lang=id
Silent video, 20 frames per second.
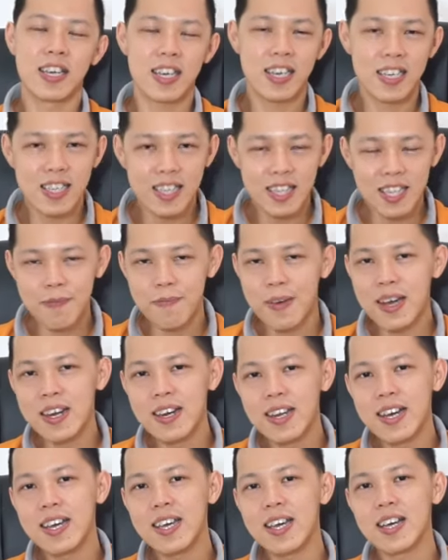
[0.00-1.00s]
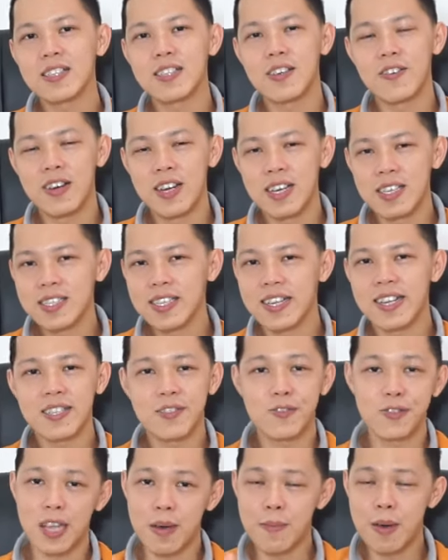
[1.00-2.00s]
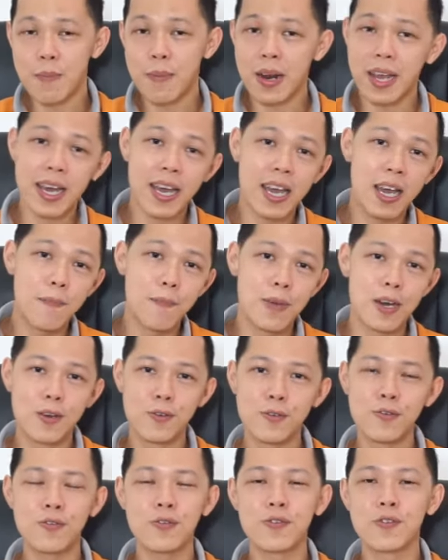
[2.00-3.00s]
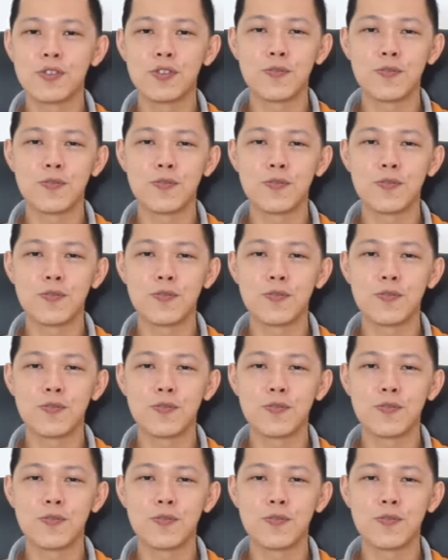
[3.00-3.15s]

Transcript: ke tim Anda yang seorang sales, terutama mereka yang baru,